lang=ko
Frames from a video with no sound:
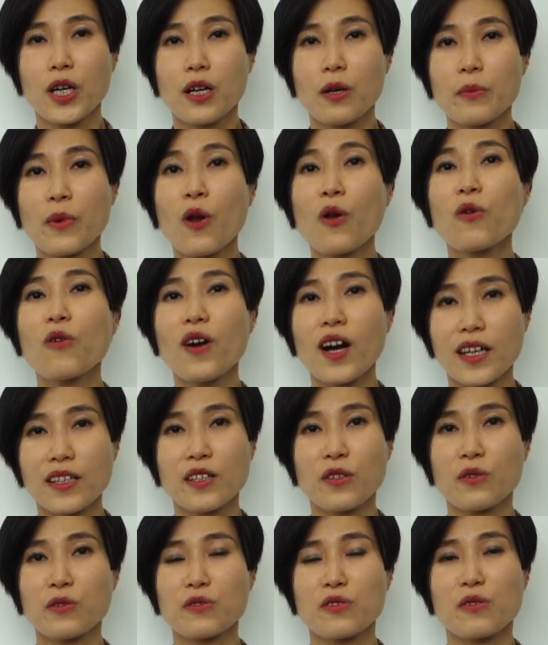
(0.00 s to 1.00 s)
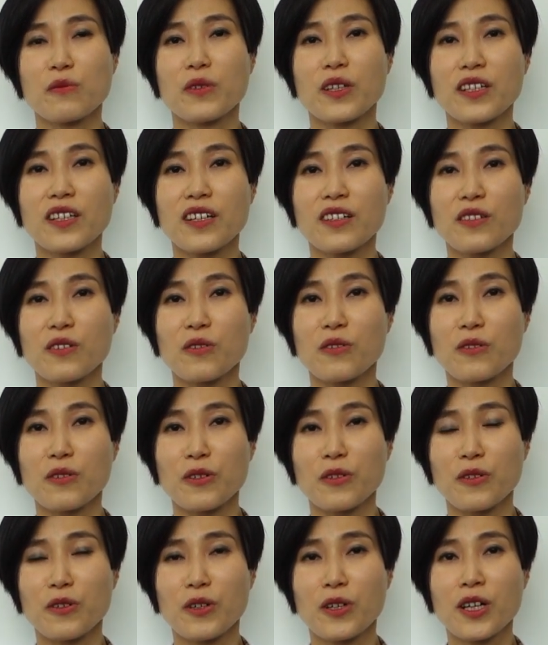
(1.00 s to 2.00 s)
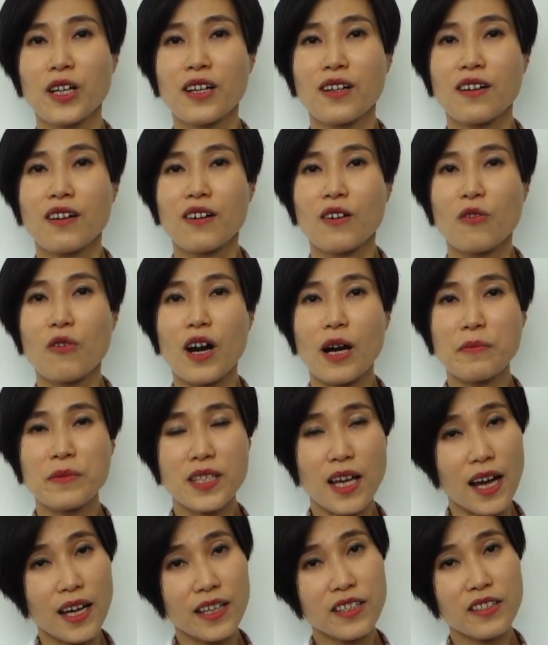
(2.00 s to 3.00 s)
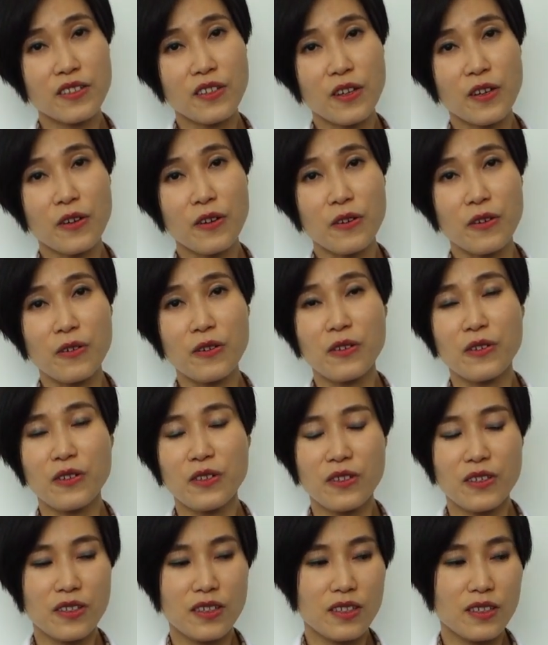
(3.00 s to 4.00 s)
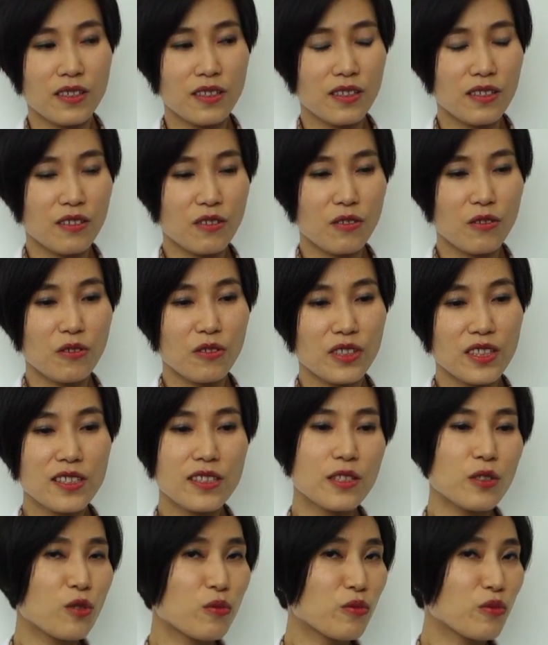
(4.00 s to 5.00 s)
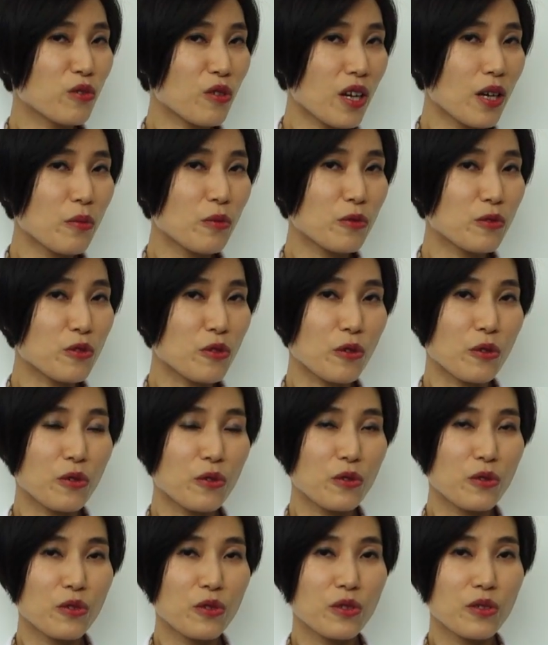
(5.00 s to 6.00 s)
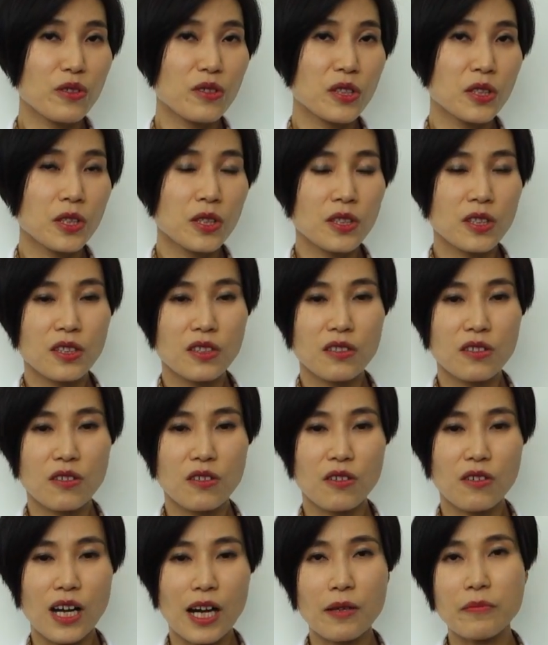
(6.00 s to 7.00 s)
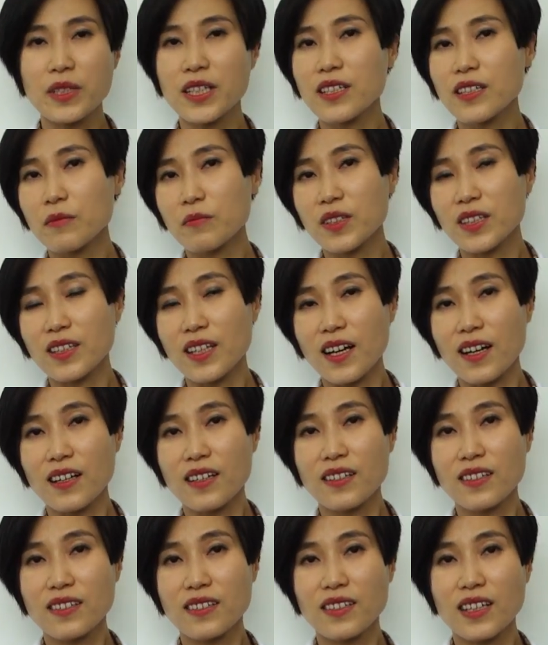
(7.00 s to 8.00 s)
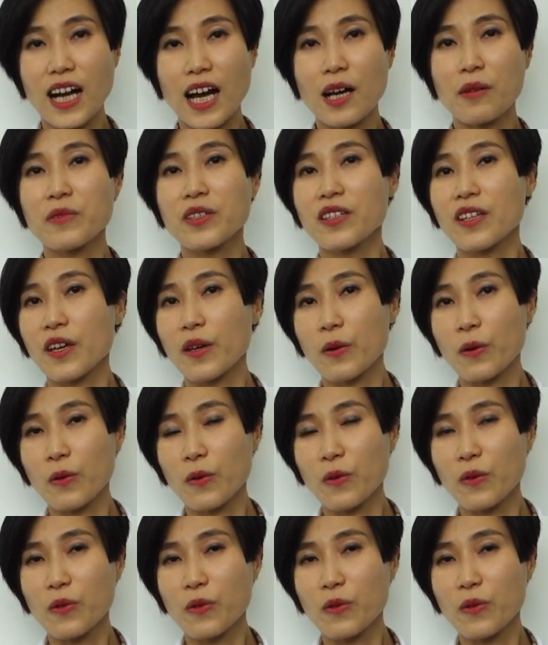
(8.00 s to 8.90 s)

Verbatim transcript: 별거 아닌 것처럼 얘기하는 거예요. 어, 암 4기인데요. 어, 이 치료부터 해보죠. 어, 암 1기입니다. 암이네요.